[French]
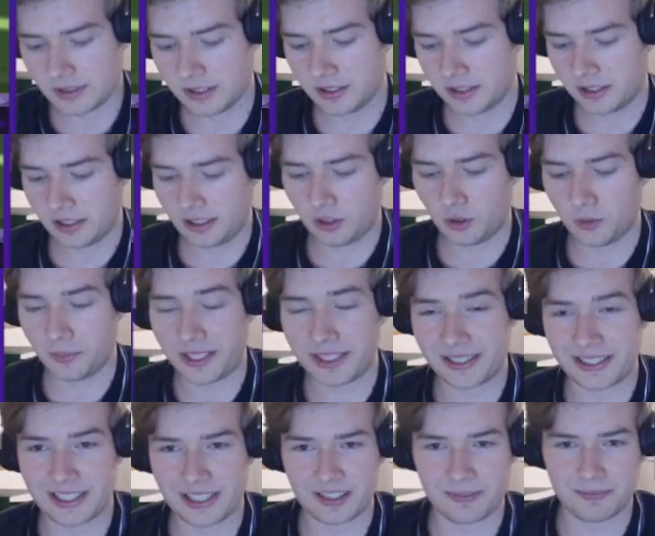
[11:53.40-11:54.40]
Et le mind
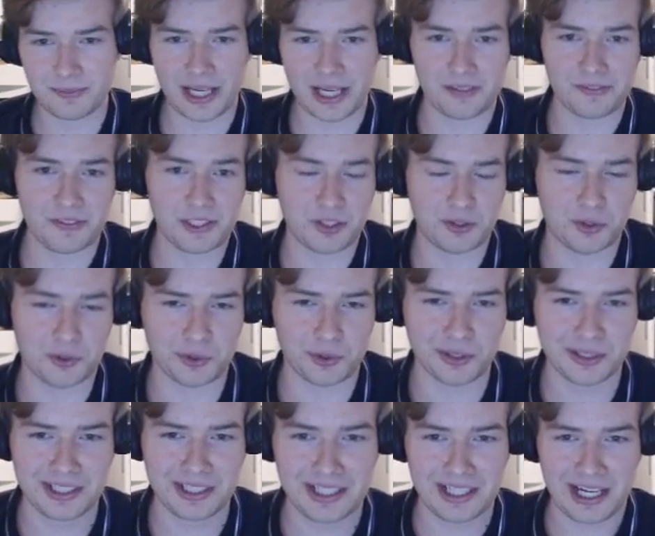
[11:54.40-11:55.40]
game avec, euh,
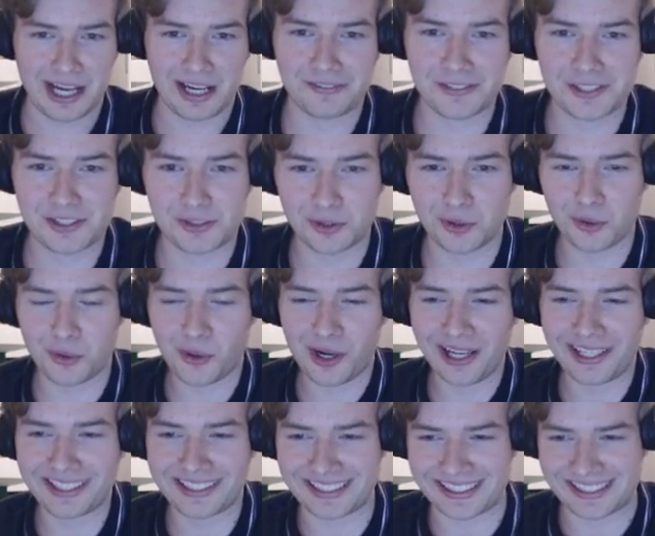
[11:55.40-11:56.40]
avec
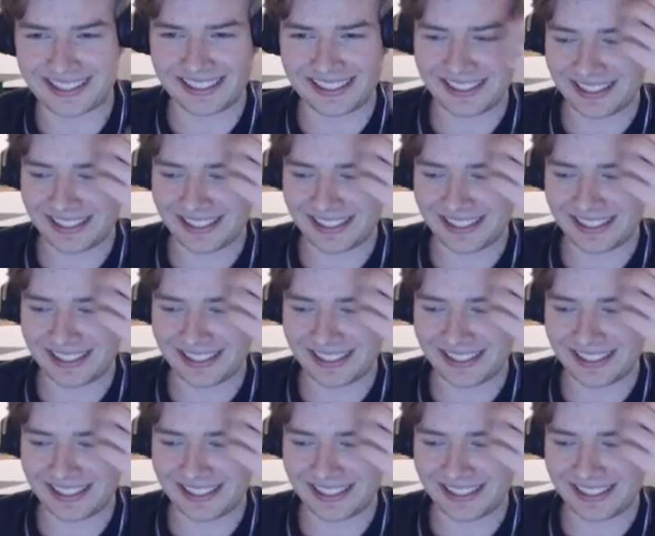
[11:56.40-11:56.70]
Zoroark qui,